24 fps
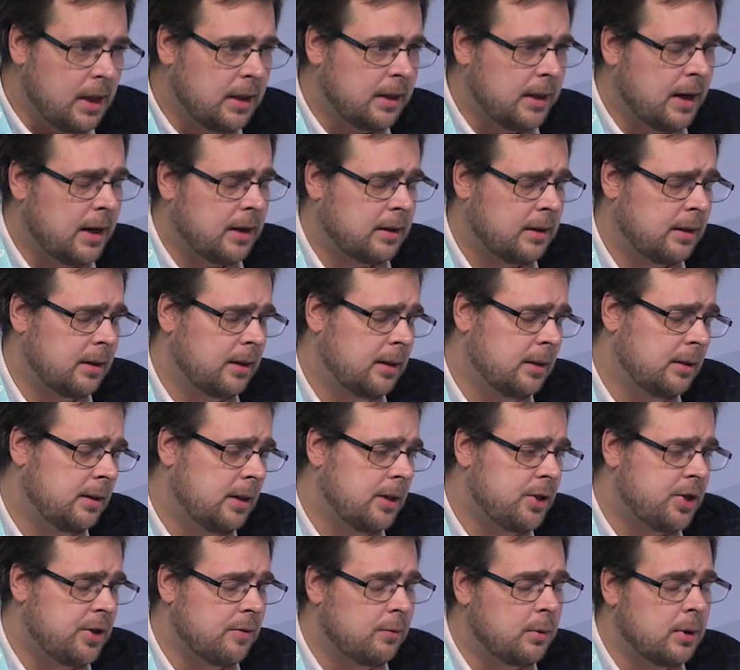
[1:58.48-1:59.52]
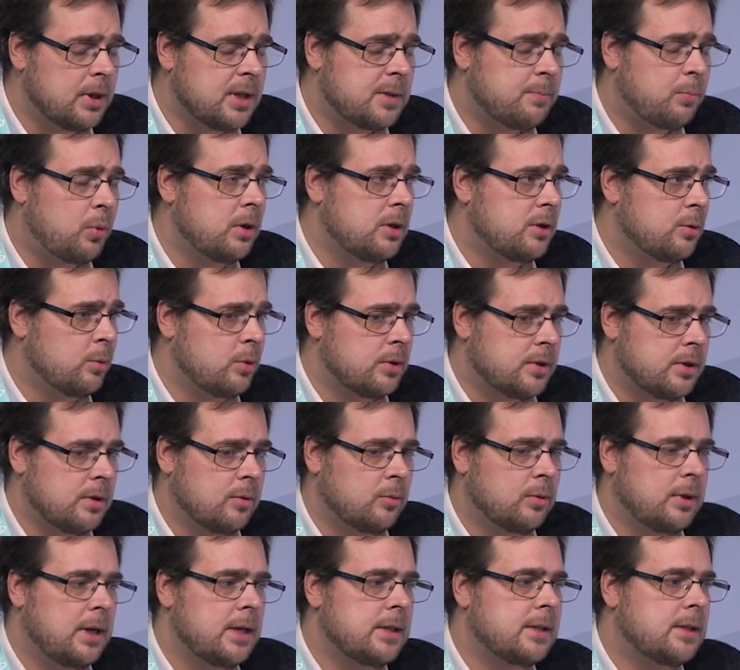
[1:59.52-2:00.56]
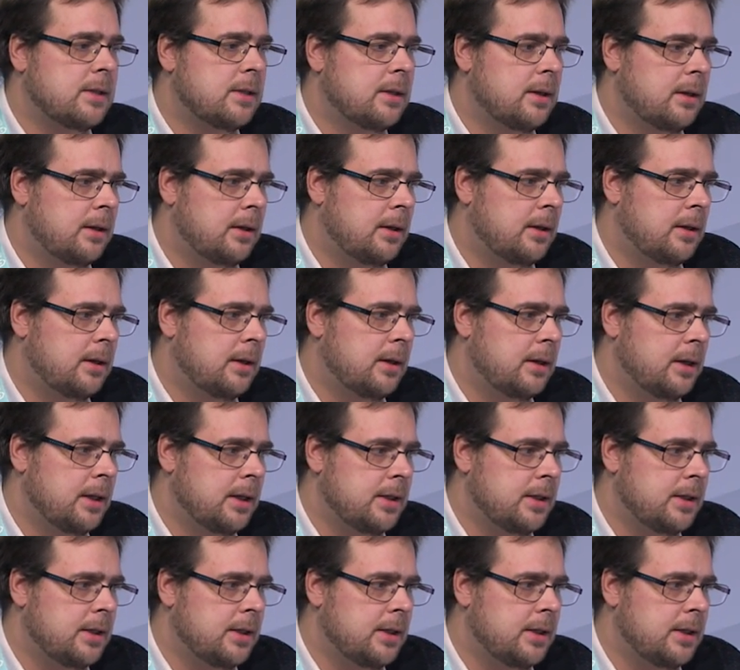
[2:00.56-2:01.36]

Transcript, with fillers: Так, для чего используются у нас а,